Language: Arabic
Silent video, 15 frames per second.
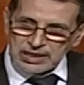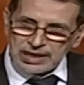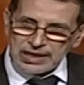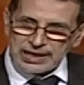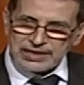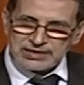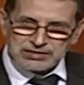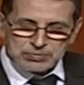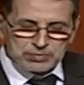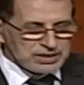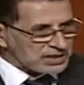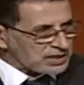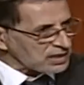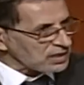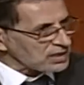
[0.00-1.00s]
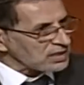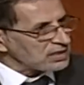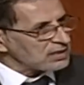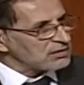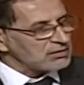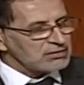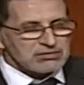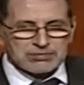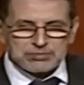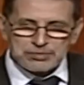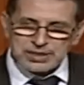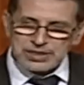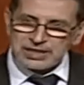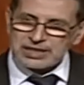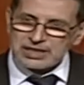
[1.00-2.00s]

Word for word: اللي غيتمكن من